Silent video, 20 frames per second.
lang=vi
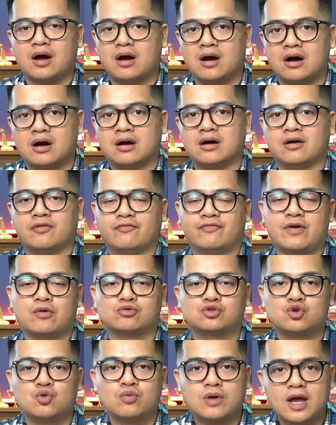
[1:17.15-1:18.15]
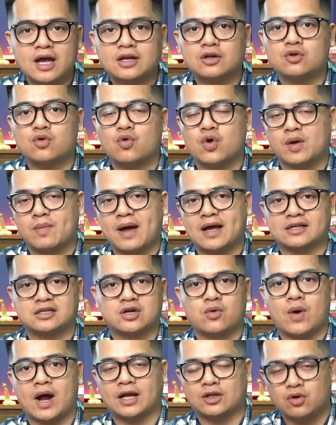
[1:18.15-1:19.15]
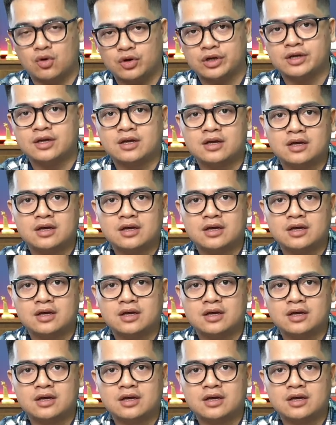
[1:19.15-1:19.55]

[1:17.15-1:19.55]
ở vòng chung kết U23 châu Á thôi.